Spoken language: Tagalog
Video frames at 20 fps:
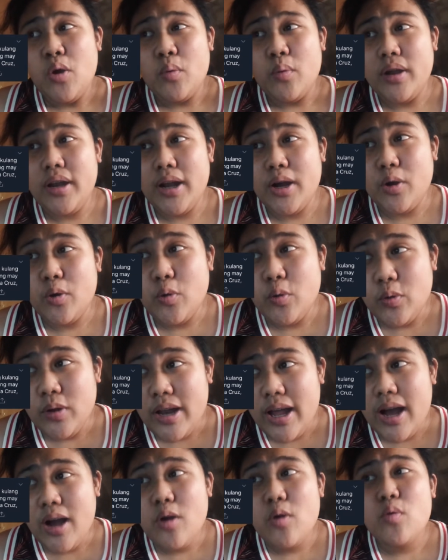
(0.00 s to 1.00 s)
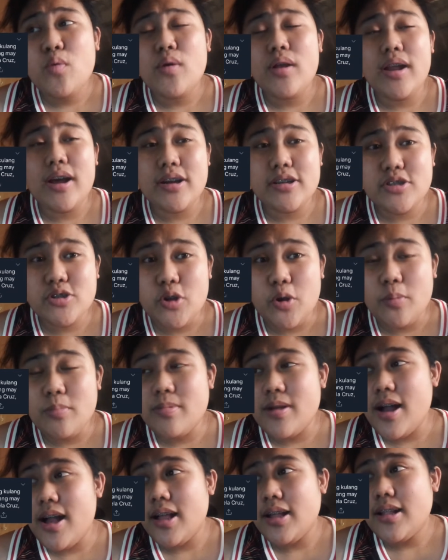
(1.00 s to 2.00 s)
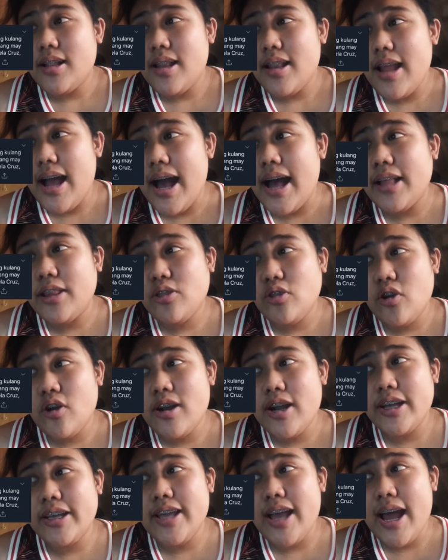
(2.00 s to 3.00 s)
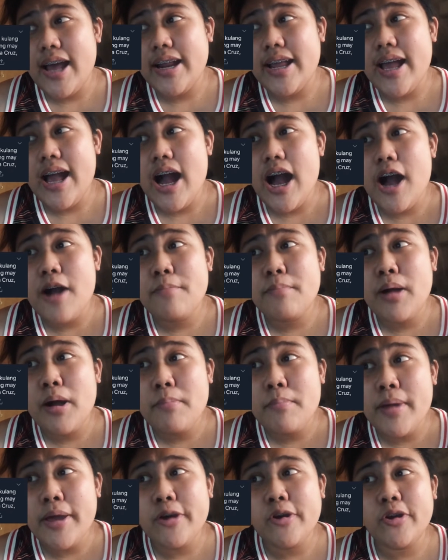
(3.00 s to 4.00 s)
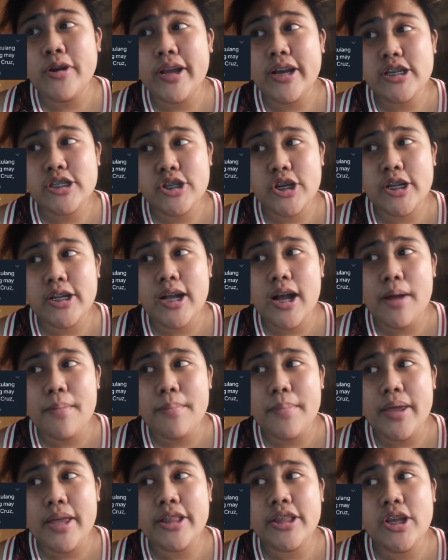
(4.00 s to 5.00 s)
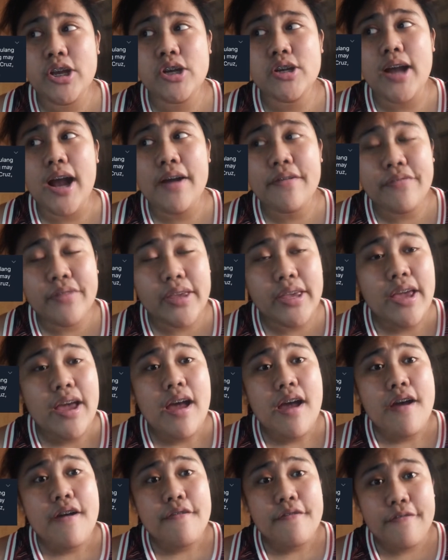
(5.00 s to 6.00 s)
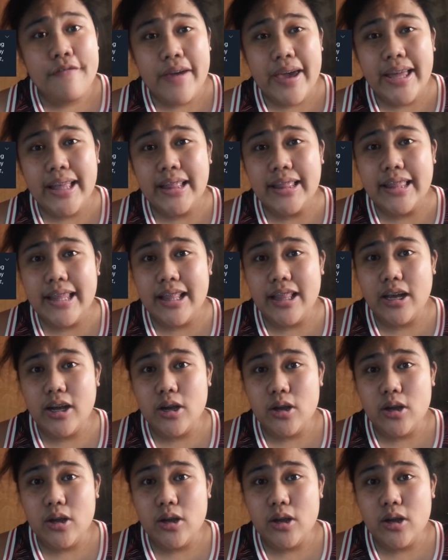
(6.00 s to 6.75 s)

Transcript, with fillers: walang kulang, walang sobra, lahat to nangyari habang may connection kami ni Rafi Feng de la